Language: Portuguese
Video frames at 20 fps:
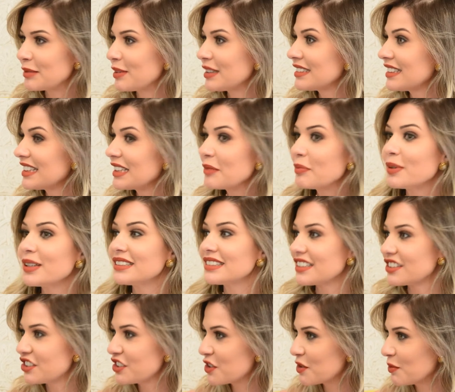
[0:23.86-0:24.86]
mas aí depois
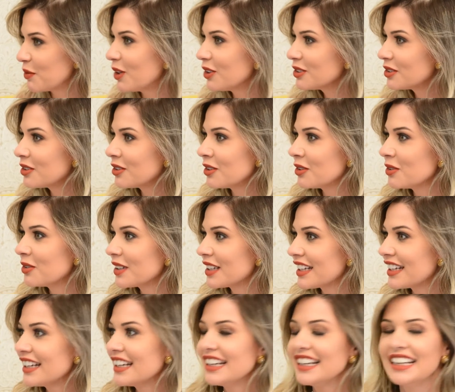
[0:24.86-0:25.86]
que a gente monta um
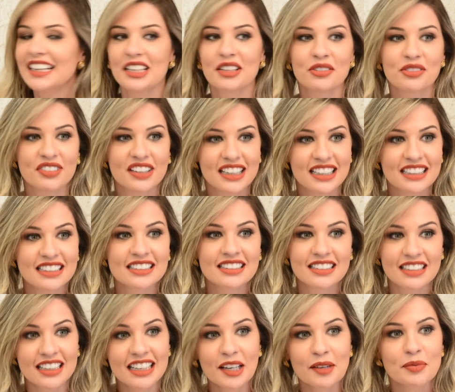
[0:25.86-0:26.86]
look e vê que
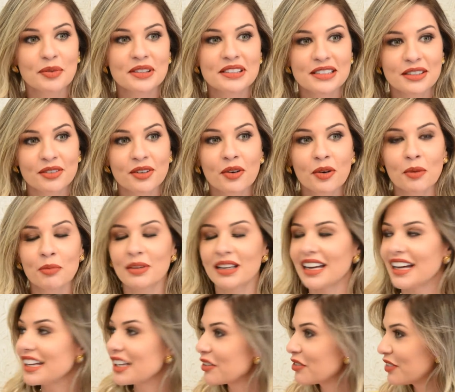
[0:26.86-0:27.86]
sim, que é possível
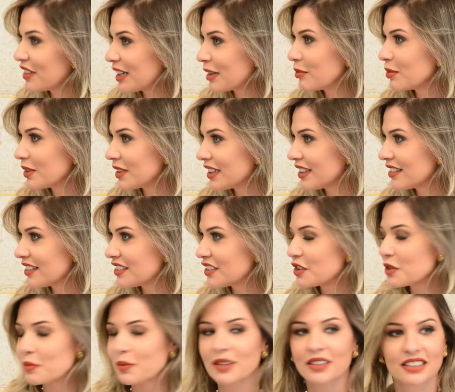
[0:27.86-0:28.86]
combinar e que fica bonito, a
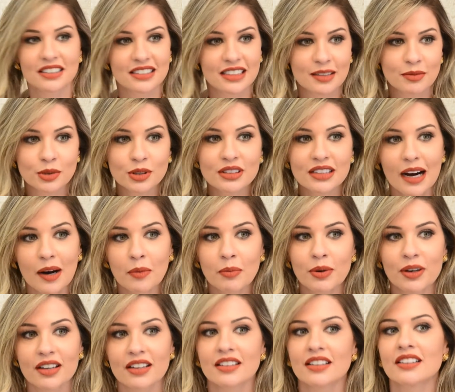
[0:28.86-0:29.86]
gente pode até mudar um
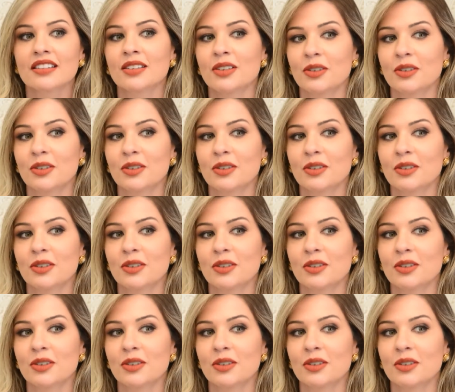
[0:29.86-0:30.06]
pouquinho desse